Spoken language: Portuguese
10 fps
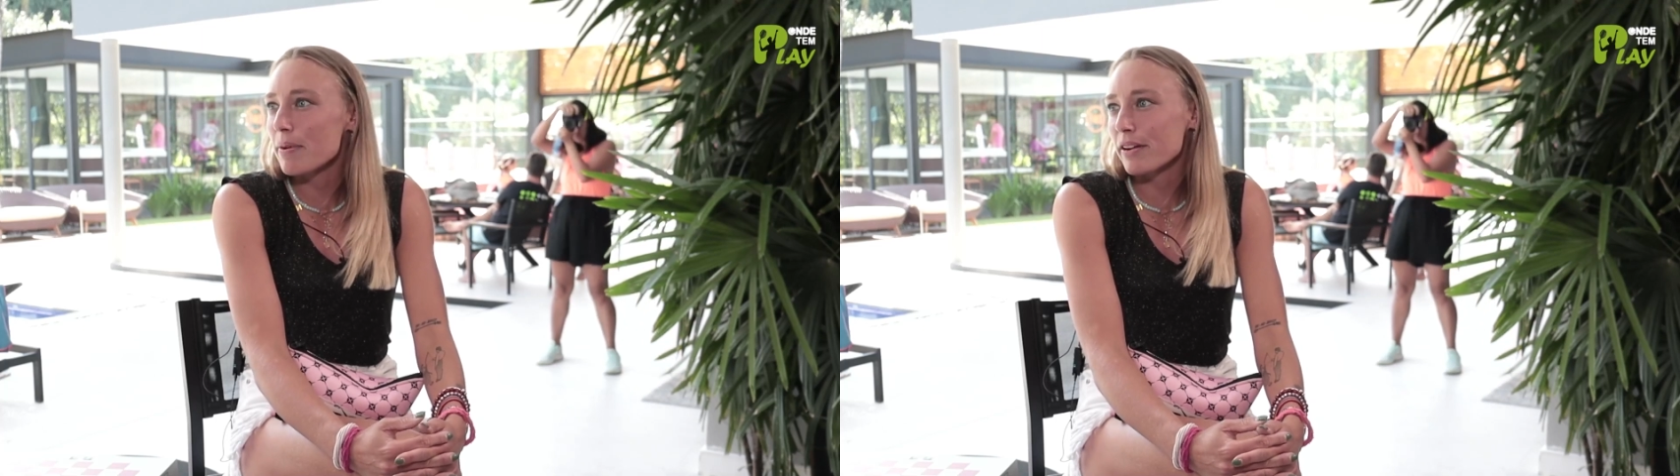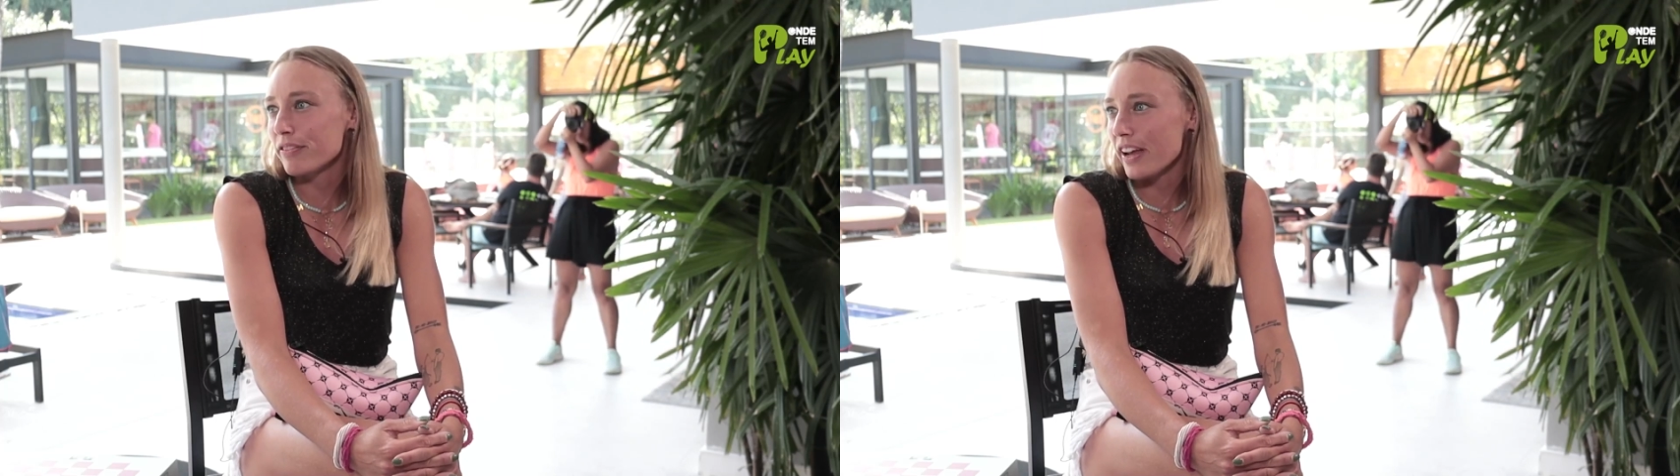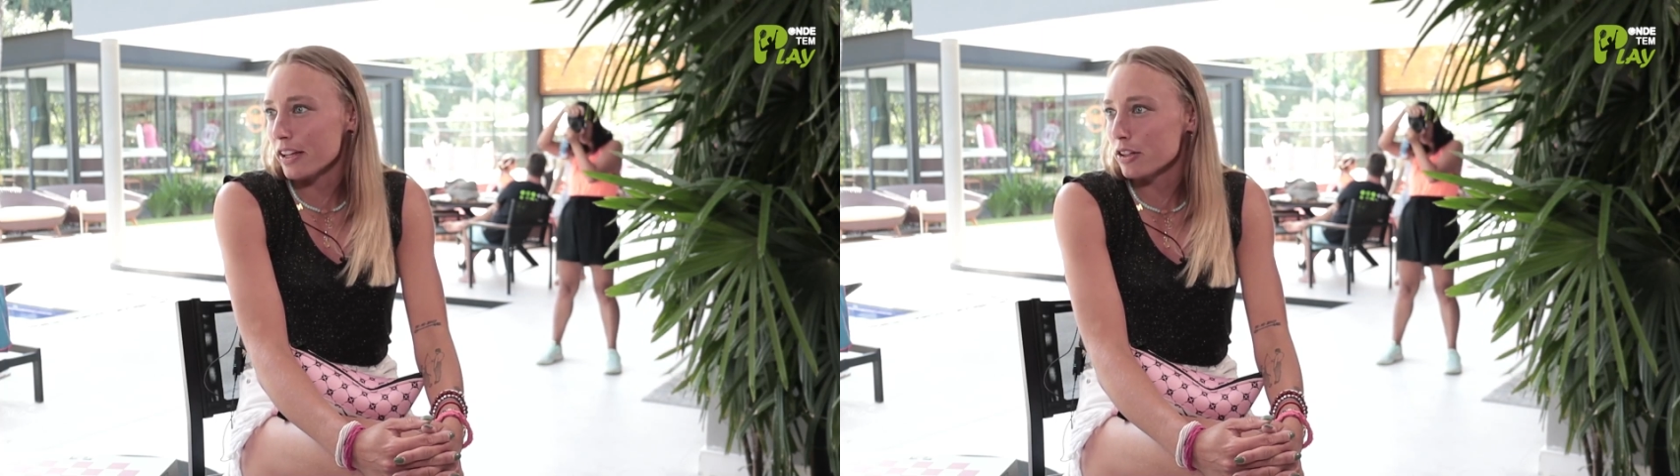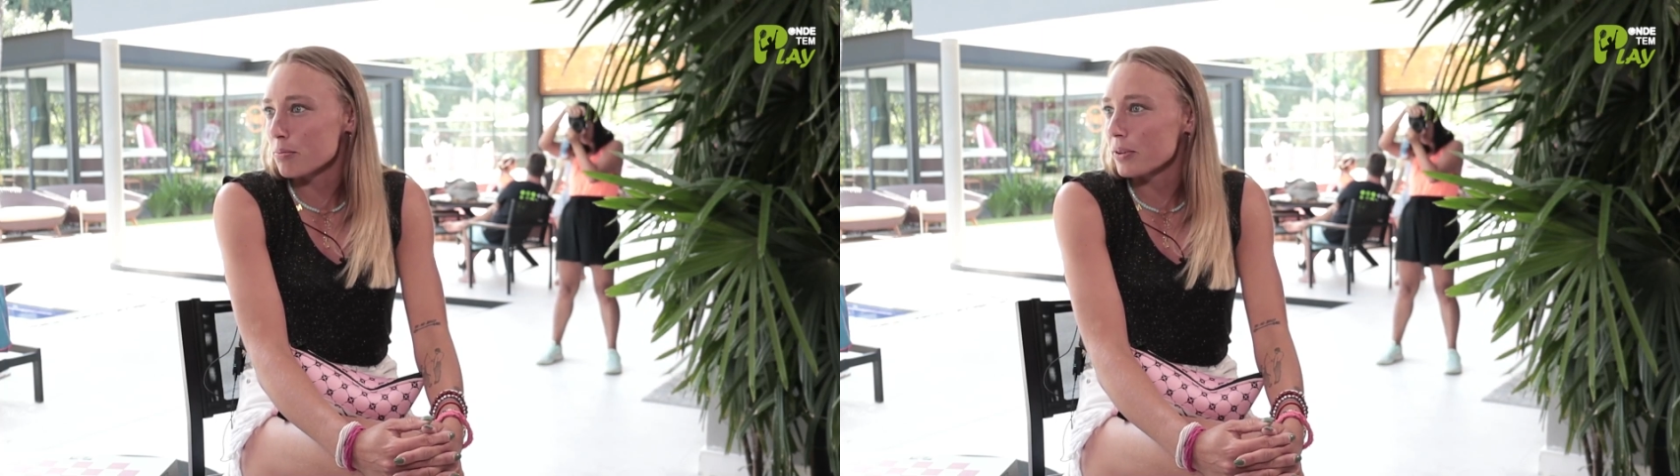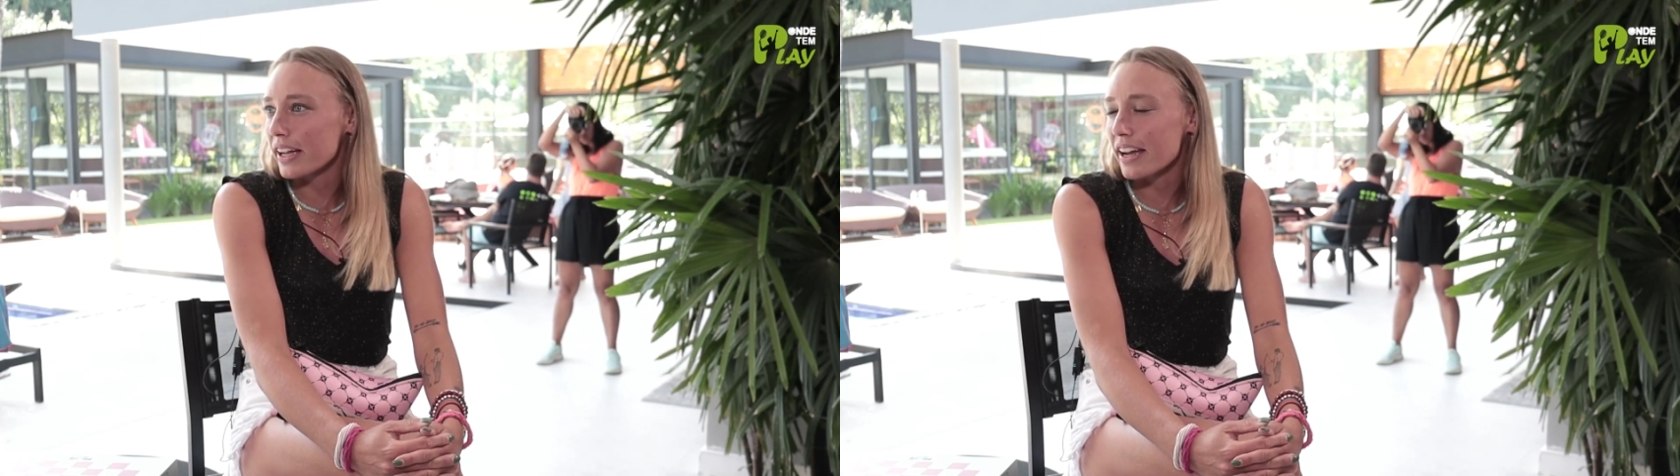
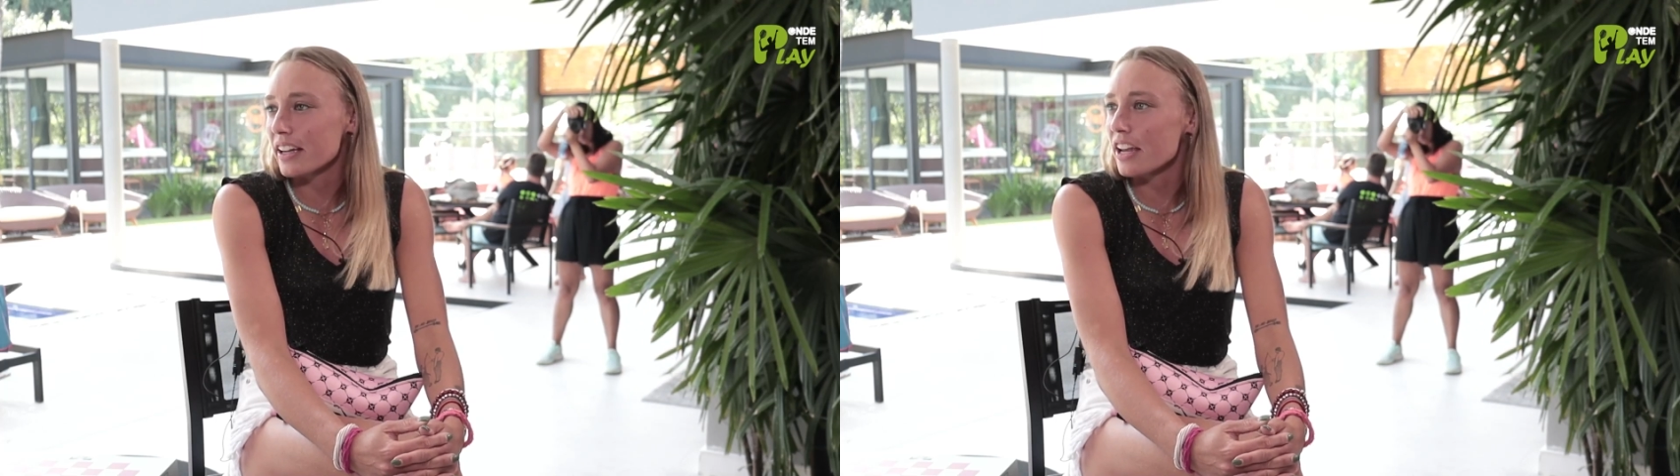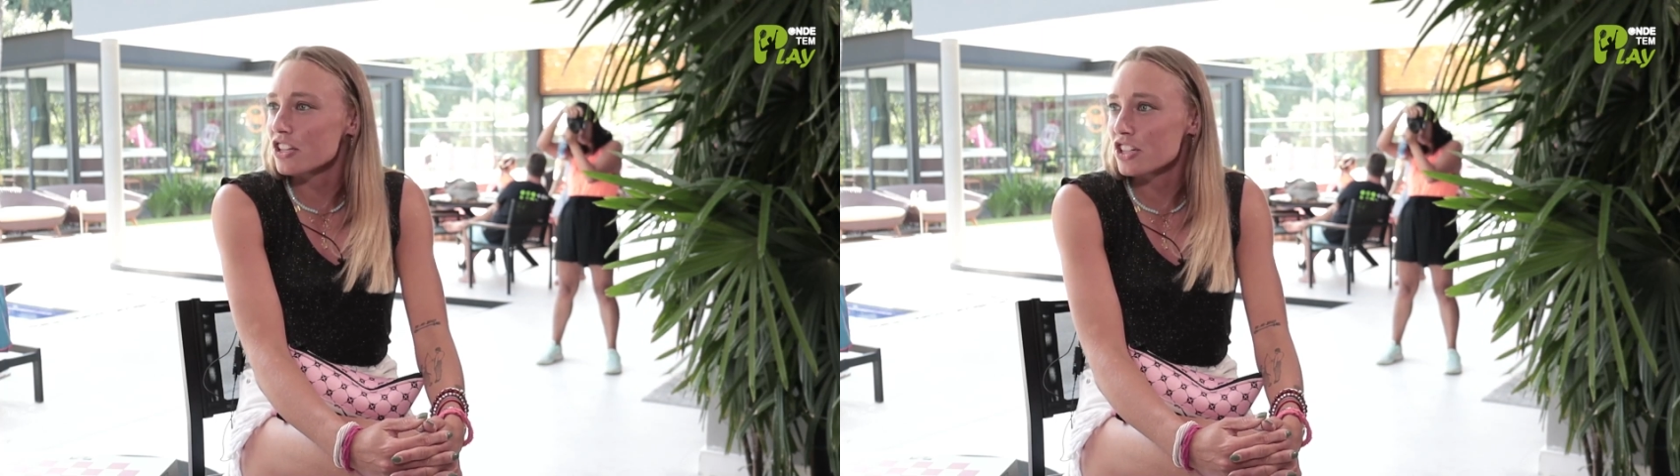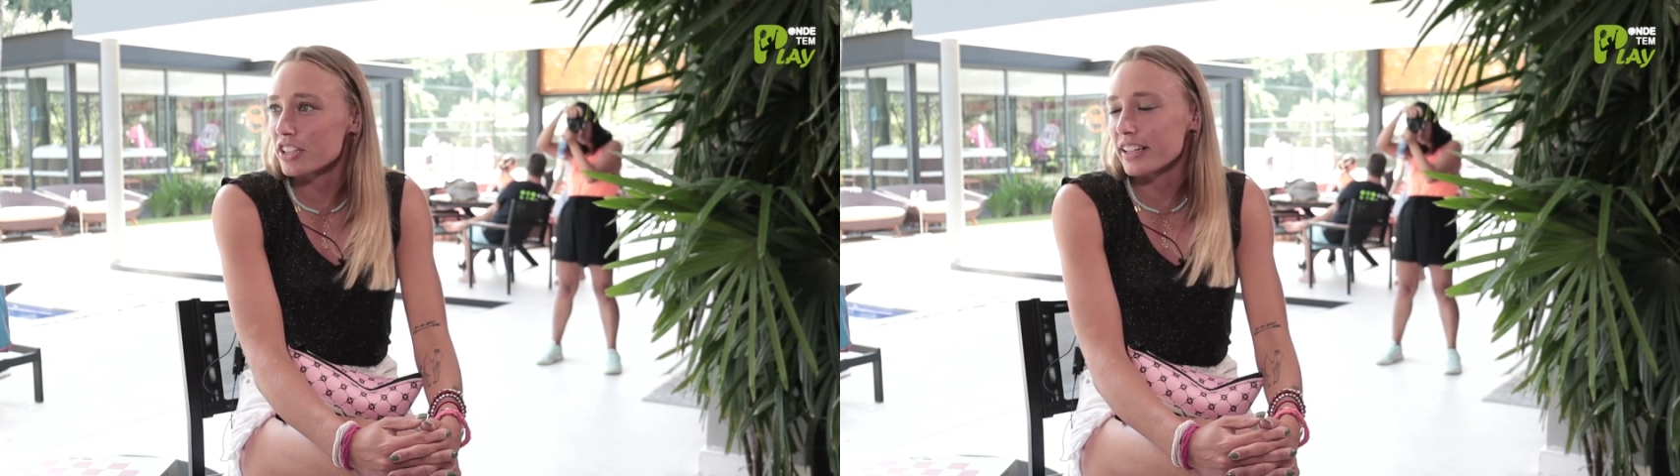perfeito porque é quente,